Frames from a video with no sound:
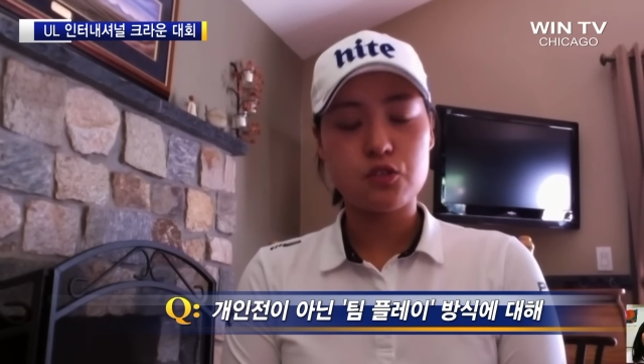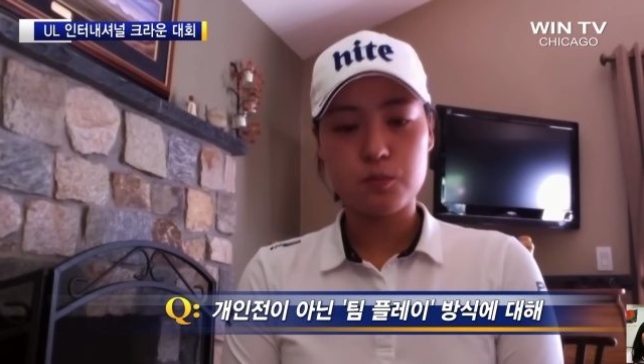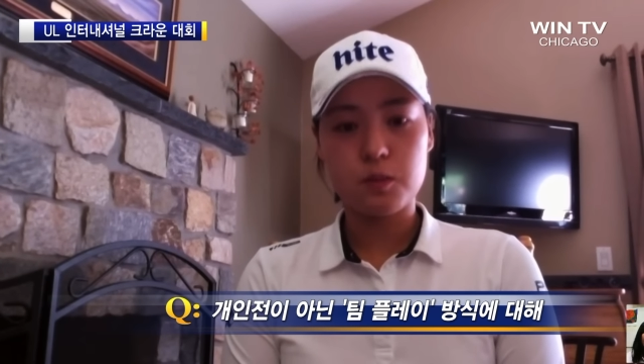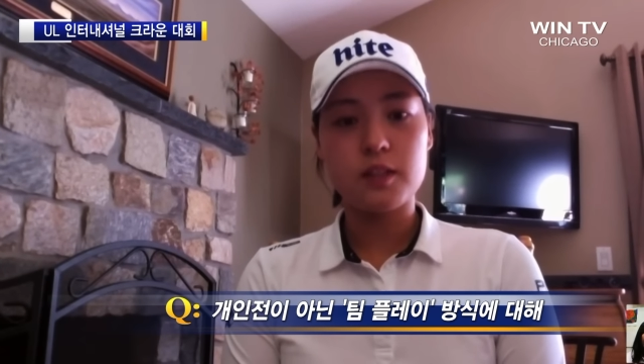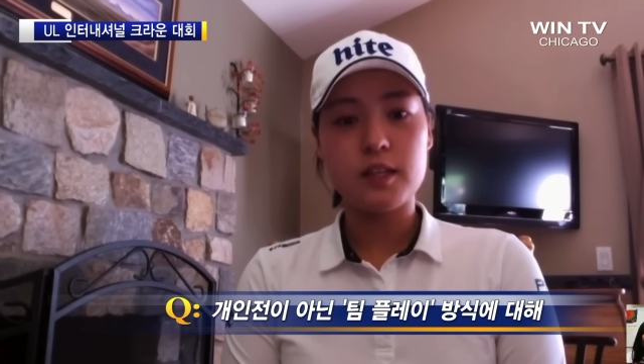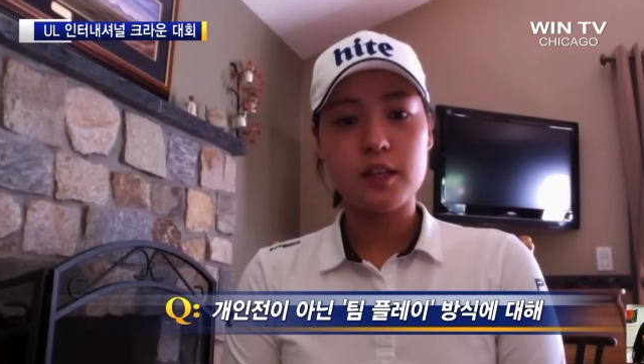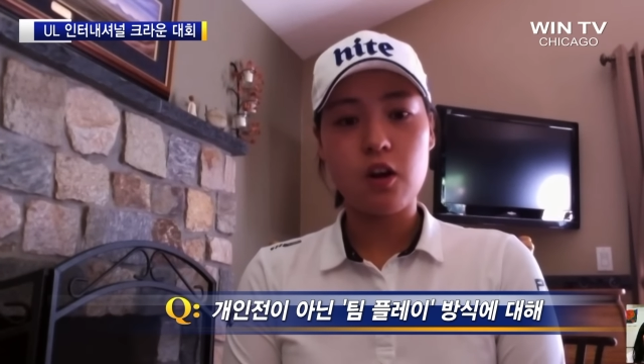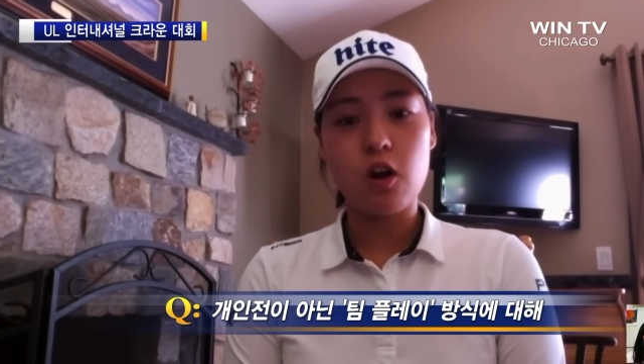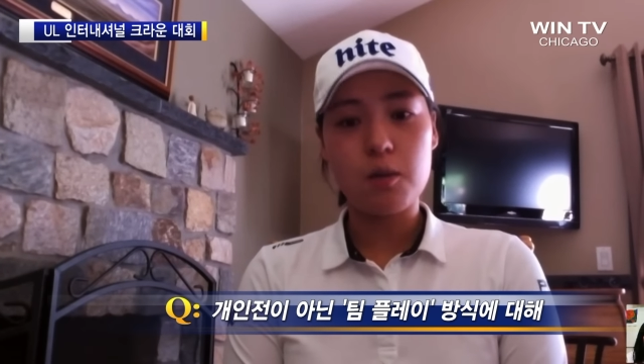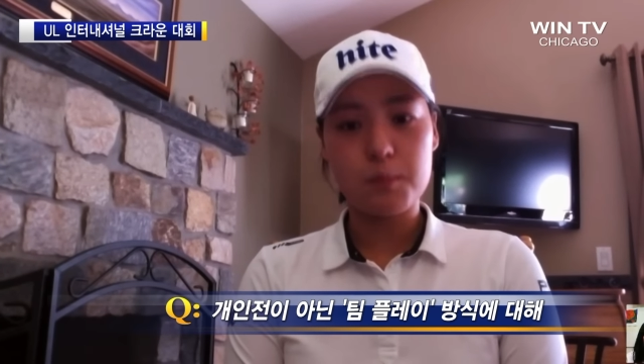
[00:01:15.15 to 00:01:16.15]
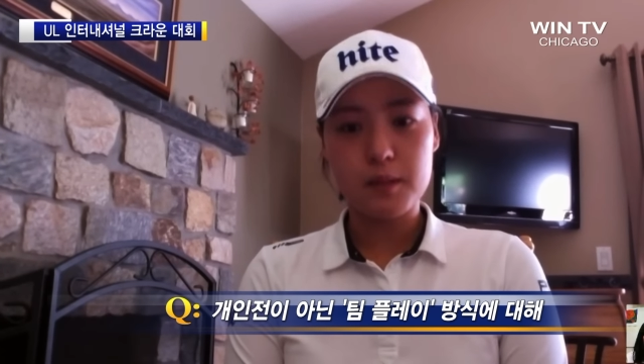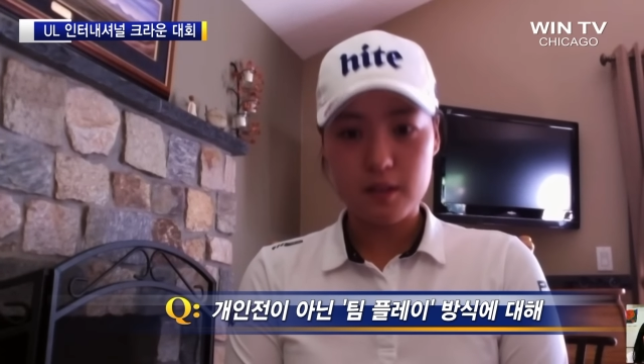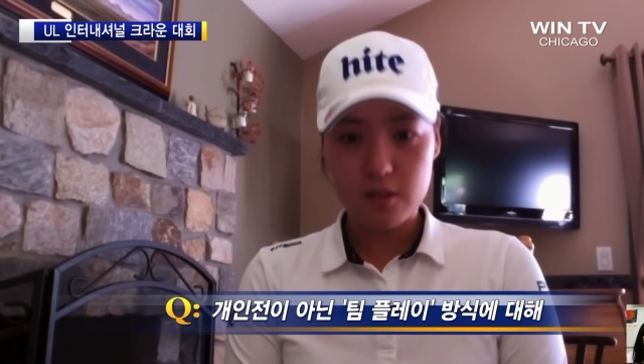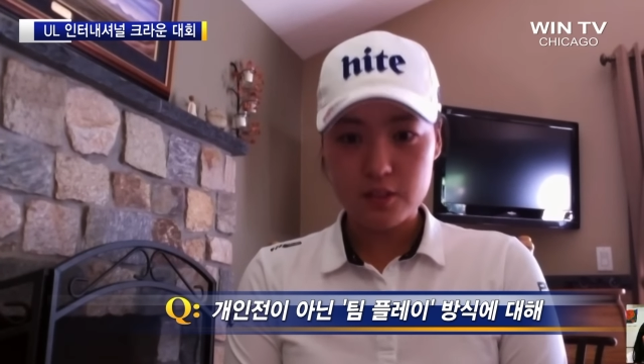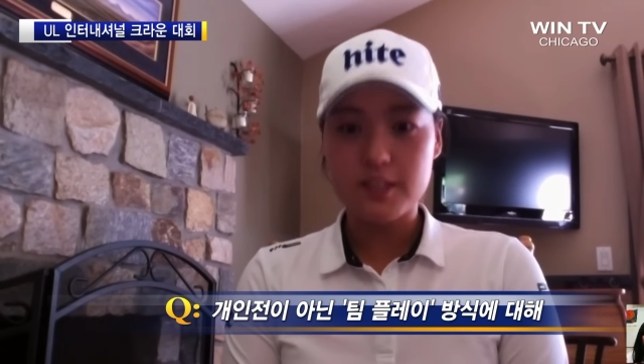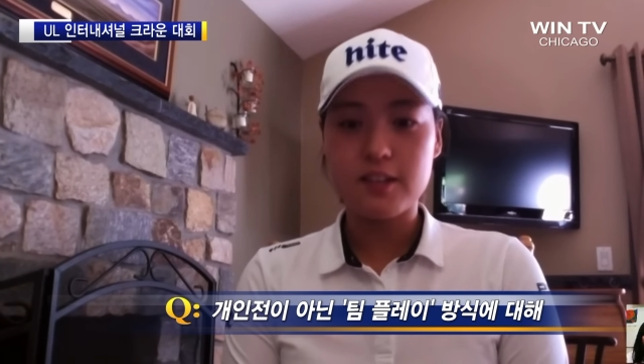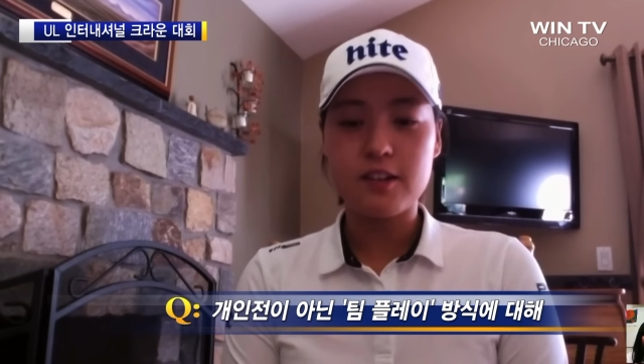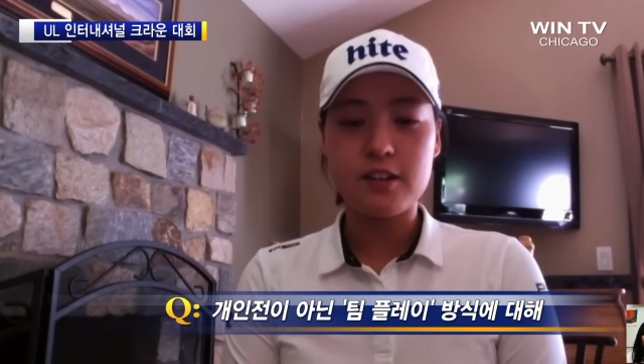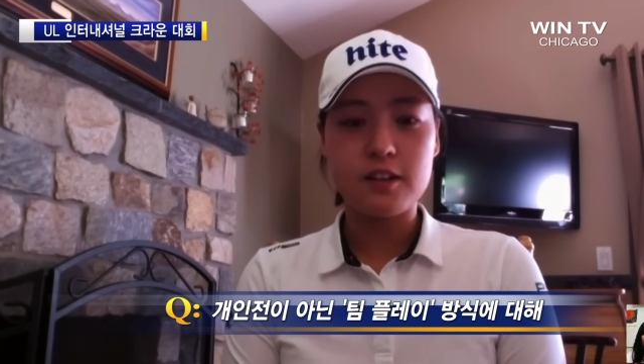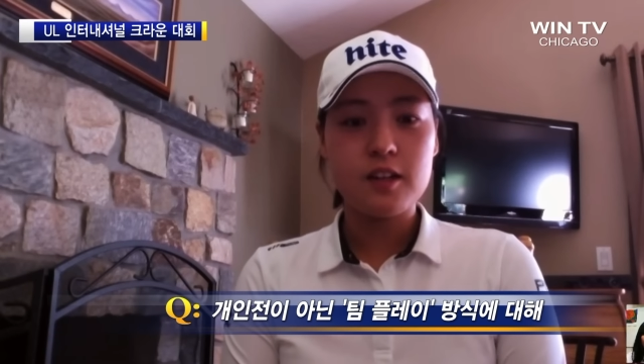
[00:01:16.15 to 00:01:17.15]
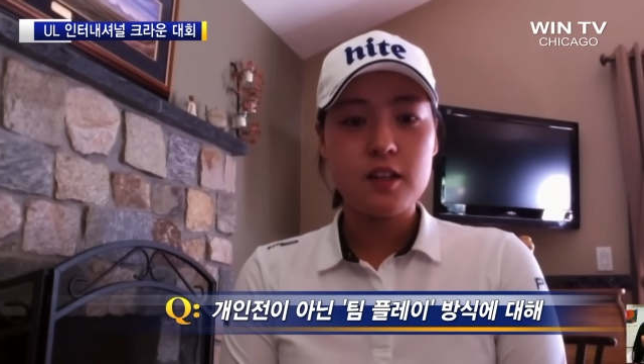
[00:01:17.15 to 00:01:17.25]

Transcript: 두 번의 경험이 있거든요.